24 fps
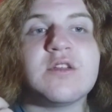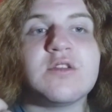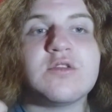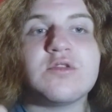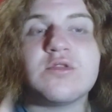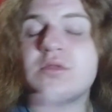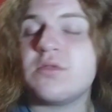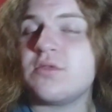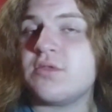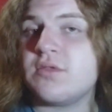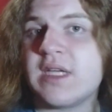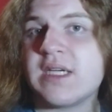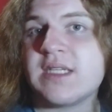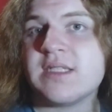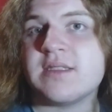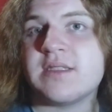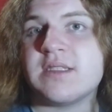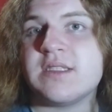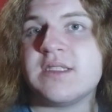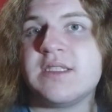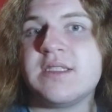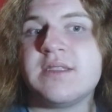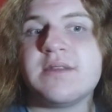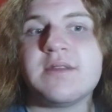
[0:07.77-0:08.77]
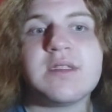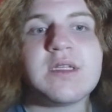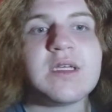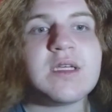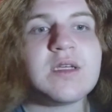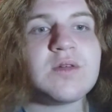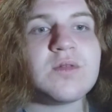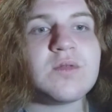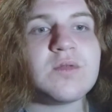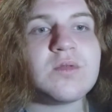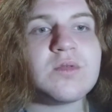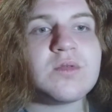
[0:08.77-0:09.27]
junto da Anne,
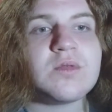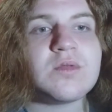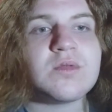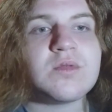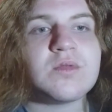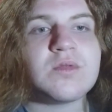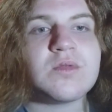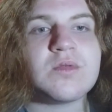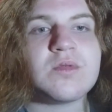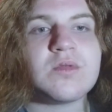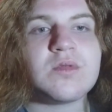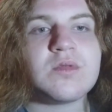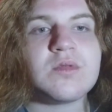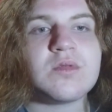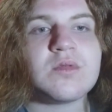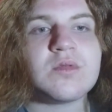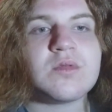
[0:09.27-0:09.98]
eu...